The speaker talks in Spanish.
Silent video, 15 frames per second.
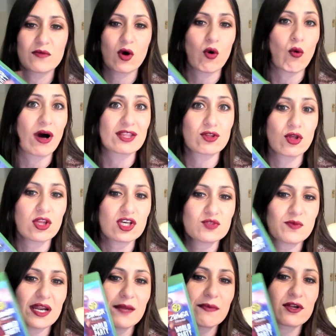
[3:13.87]
o a todos,
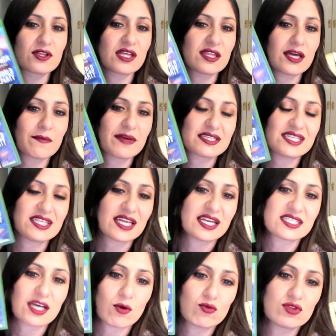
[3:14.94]
¿vale? Pero decirme si
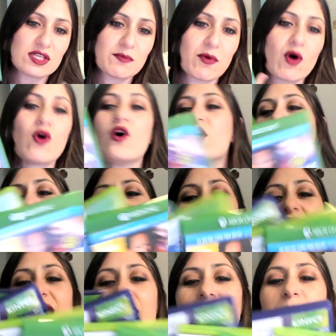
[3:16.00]
tenéis algún tipo
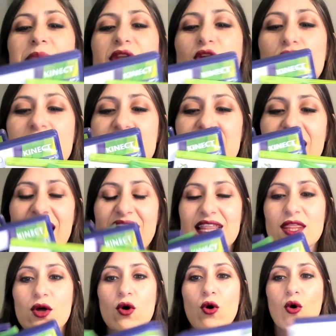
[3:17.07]
de prioridad
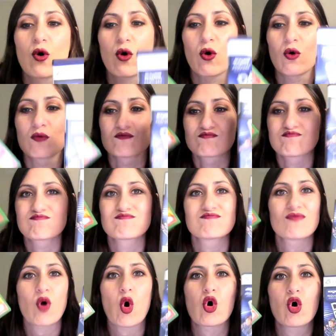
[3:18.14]
o
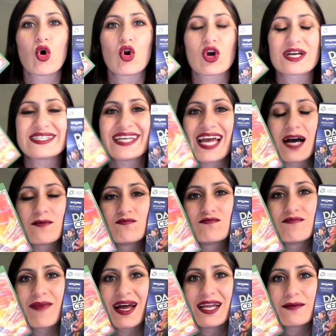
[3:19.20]
o lo que sea,
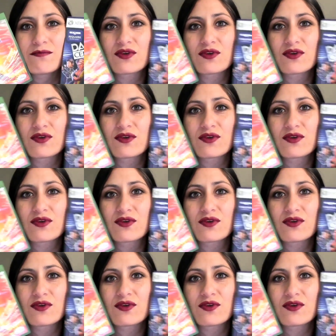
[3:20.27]
¿vale?